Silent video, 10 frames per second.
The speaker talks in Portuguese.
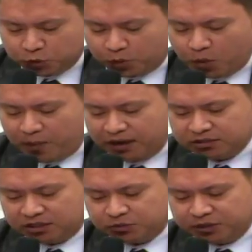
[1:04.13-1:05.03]
por
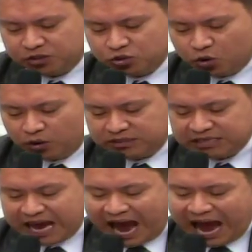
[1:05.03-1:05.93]
parte das
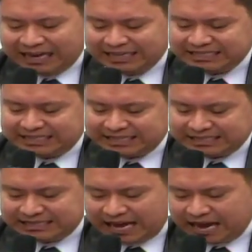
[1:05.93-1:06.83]
pessoas a
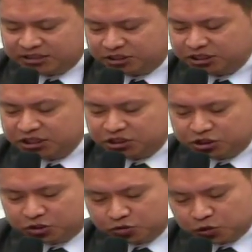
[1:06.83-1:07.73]
necessidade
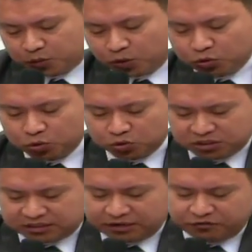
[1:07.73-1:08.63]
de que os produtos
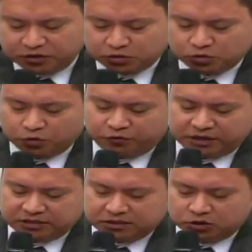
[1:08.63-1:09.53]
e serviços
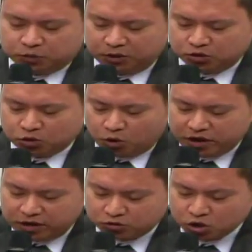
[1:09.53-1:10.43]
oferecidos pelos
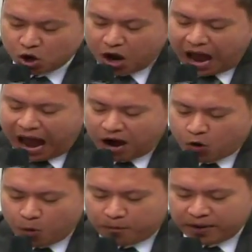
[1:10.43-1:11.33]
Correios
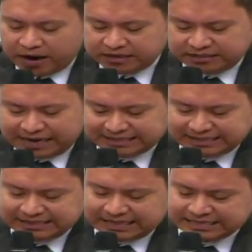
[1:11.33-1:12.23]
acompanhem essa
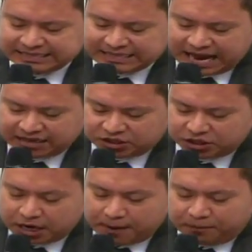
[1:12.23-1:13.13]

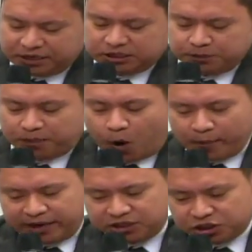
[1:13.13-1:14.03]
intensidade,
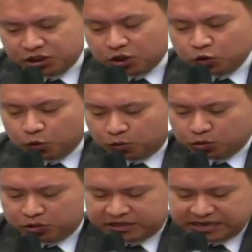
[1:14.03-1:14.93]
principalmente no
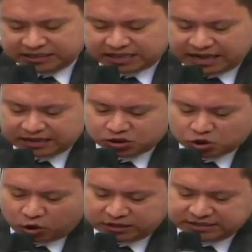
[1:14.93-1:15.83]
mundo em que as
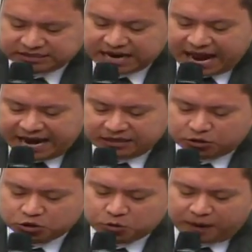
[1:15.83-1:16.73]
relações
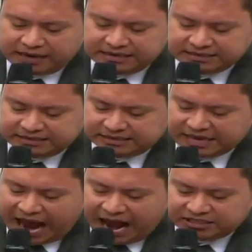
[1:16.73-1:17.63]
entre os
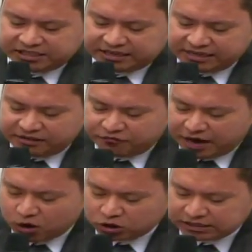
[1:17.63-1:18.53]
países adquirem
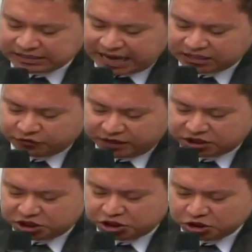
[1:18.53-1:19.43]
velocidade
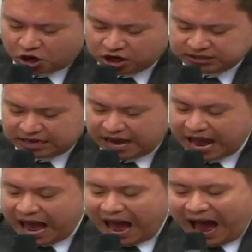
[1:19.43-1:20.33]
vertiginosa.
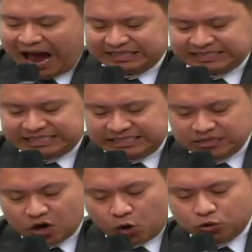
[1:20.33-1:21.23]

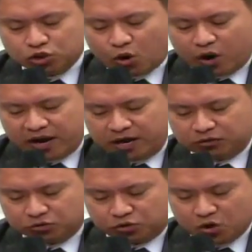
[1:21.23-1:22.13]
Assim, os
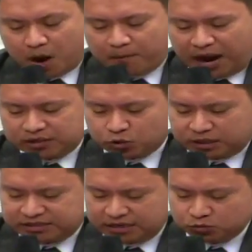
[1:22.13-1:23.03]
Correios passam
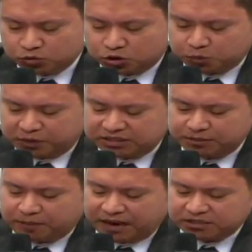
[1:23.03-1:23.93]
a ser um dos
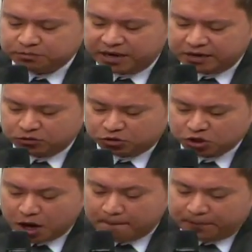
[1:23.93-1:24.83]
principais
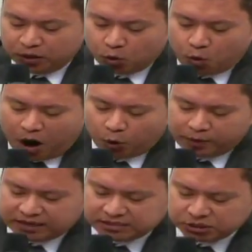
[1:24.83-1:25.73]
meios pelo qual o
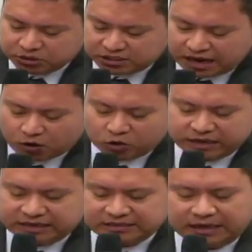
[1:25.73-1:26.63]
Brasil está
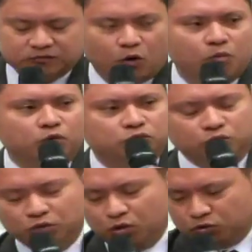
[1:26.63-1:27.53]
conectado ao
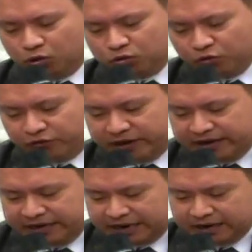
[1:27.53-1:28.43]
mundo. Dr.
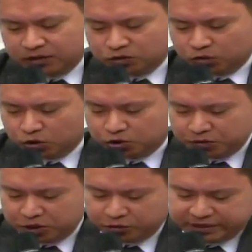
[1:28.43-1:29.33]
Ferreira,
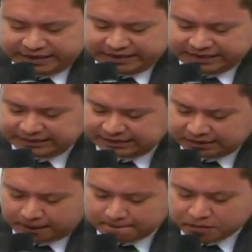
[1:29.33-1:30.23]

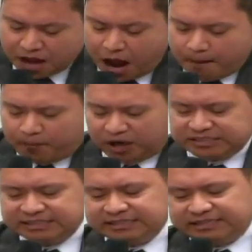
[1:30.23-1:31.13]
2015.
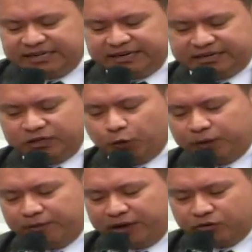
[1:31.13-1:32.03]
Pode-se dizer que o
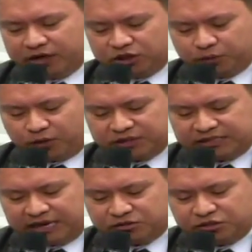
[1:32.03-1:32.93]
primeiro grande
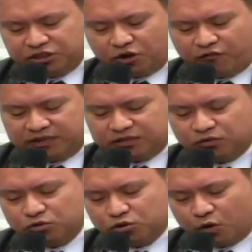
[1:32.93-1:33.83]
processo de
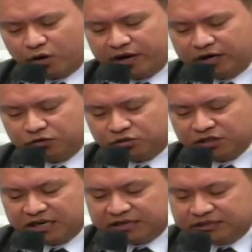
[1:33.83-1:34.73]
inovação dos
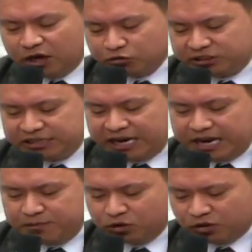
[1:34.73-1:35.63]
Correios deu-se
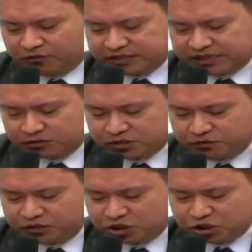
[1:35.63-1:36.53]
em
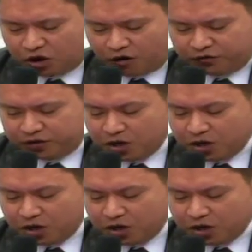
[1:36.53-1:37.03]
1929,